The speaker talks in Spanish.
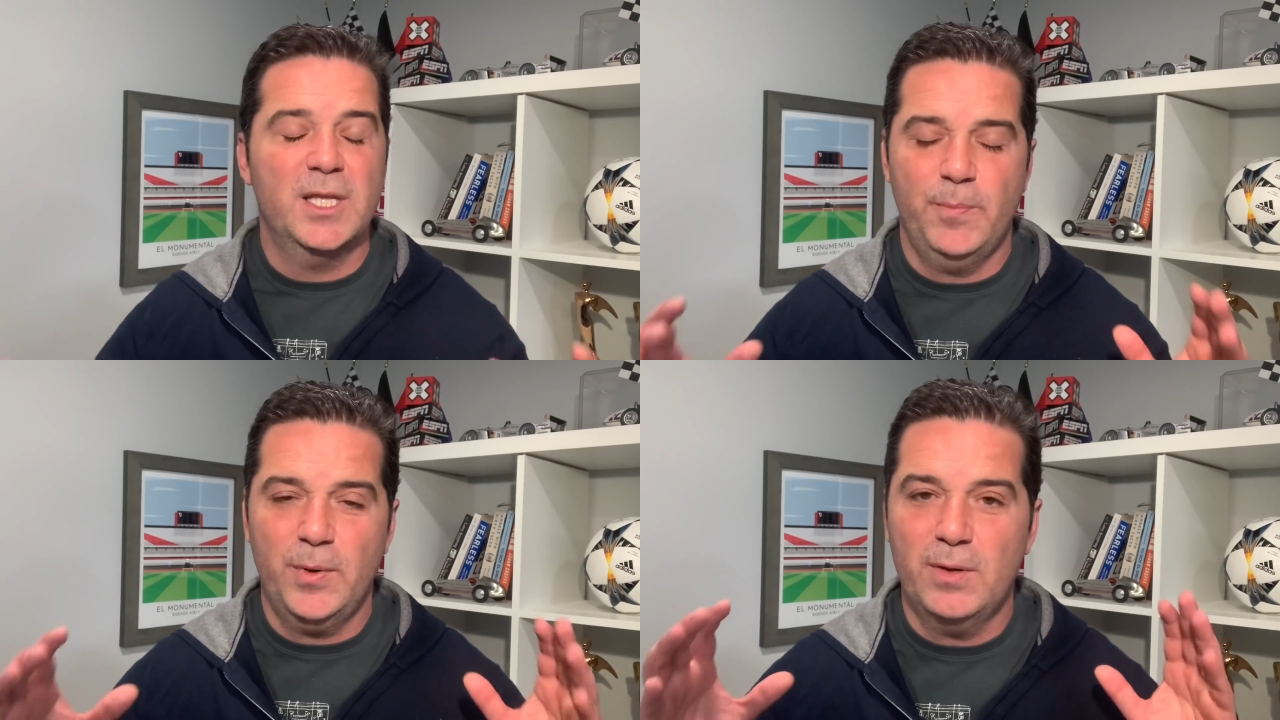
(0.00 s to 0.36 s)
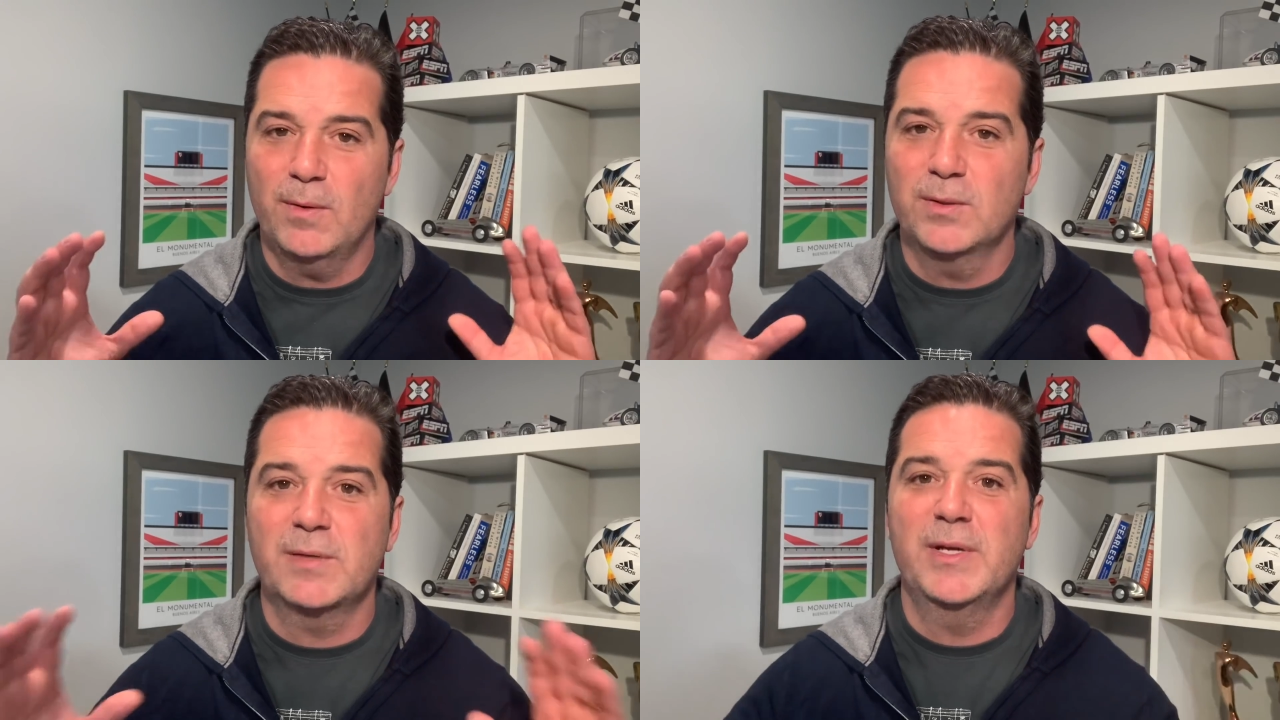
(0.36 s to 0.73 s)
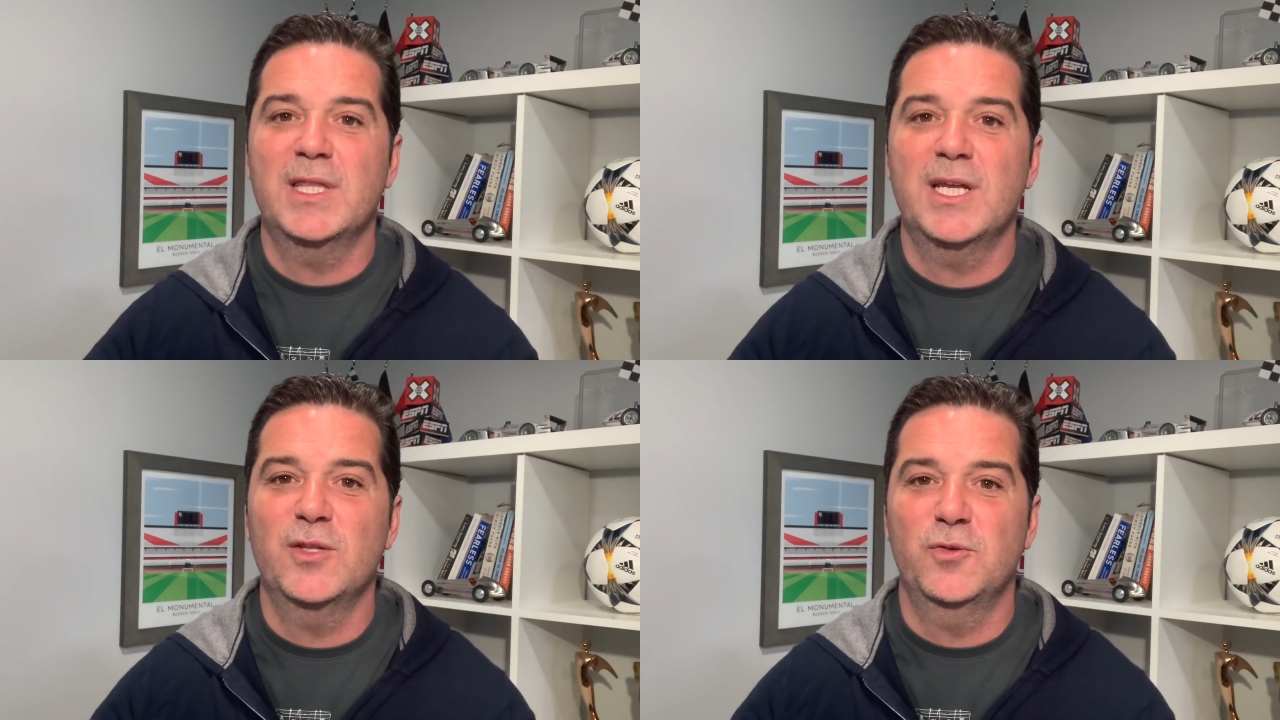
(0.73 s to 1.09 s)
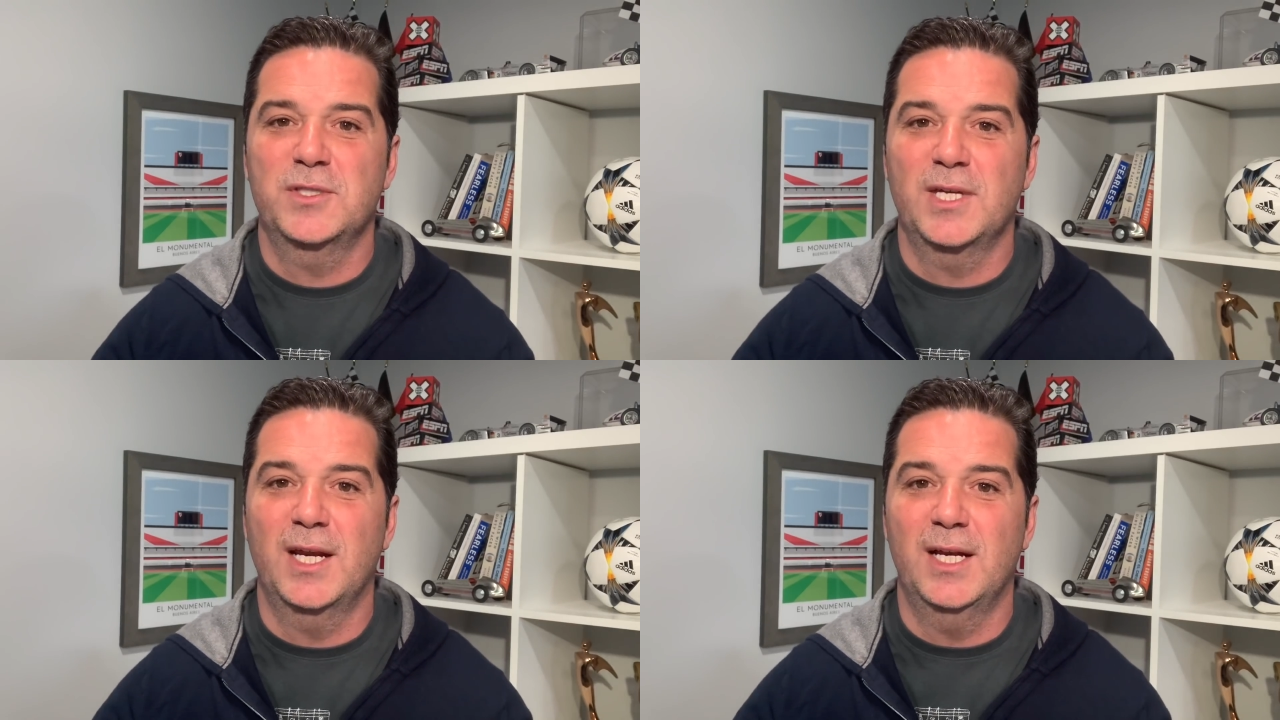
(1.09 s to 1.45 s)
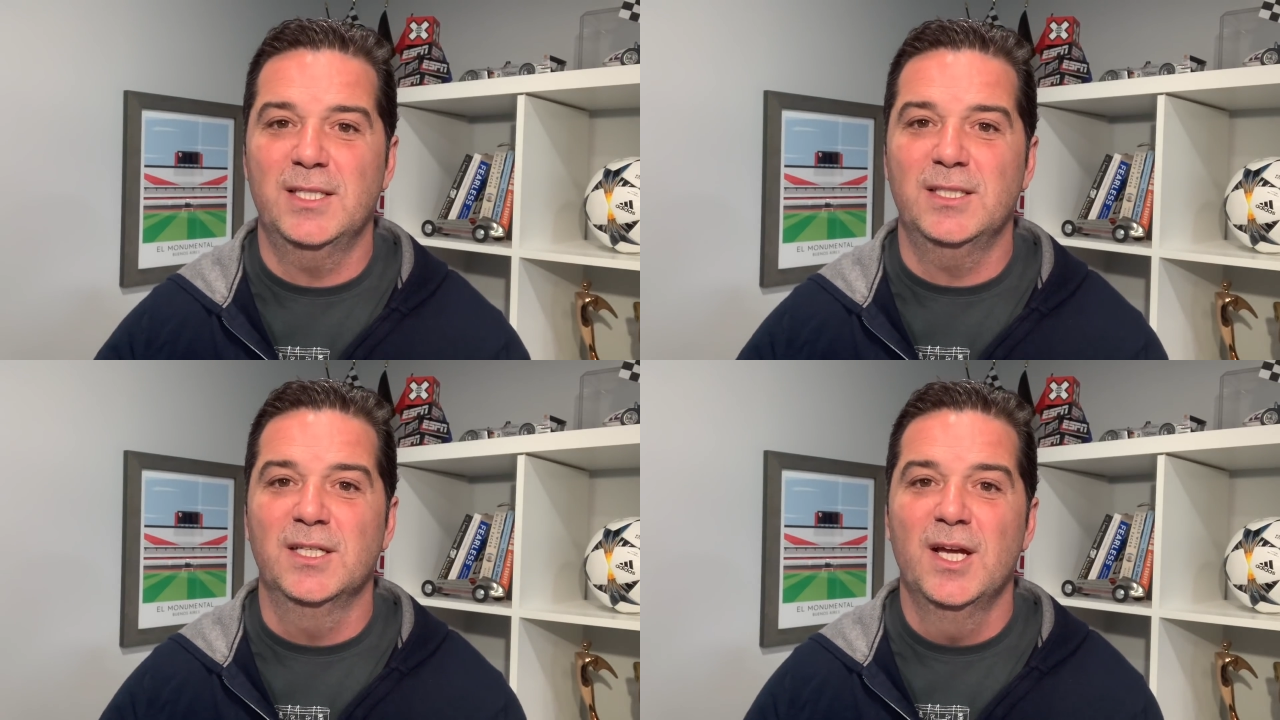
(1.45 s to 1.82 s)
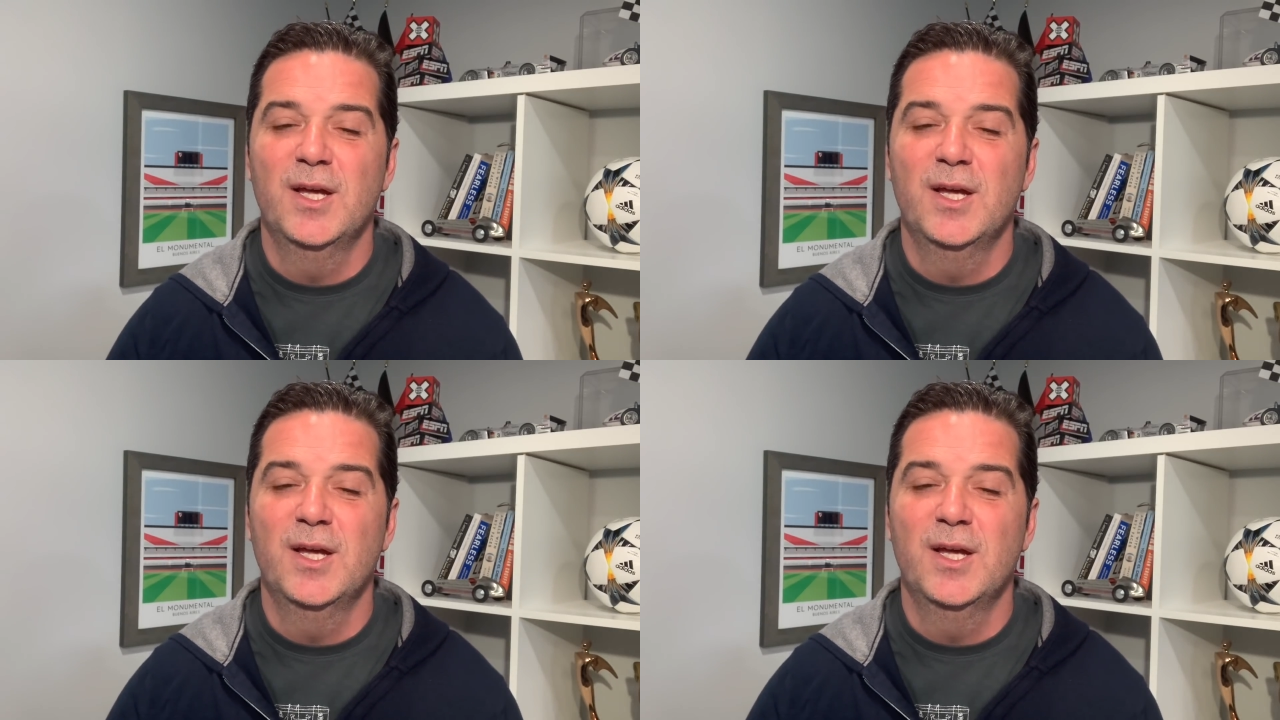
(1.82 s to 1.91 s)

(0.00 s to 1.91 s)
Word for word: Después nos vamos a meter en todo ese análisis,